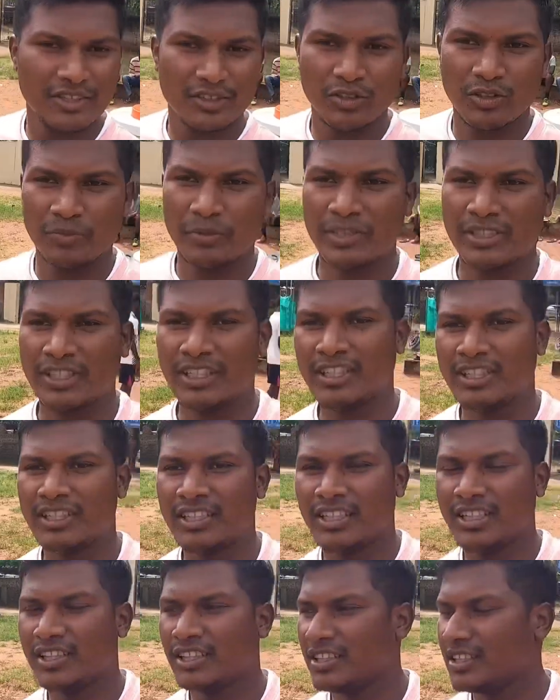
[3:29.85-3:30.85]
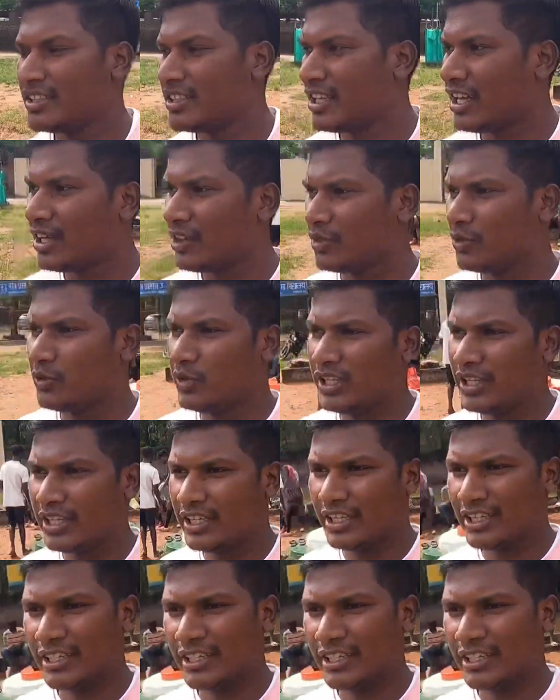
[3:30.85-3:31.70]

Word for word: तो अभी धीरे धीरे तैयार हो ही गए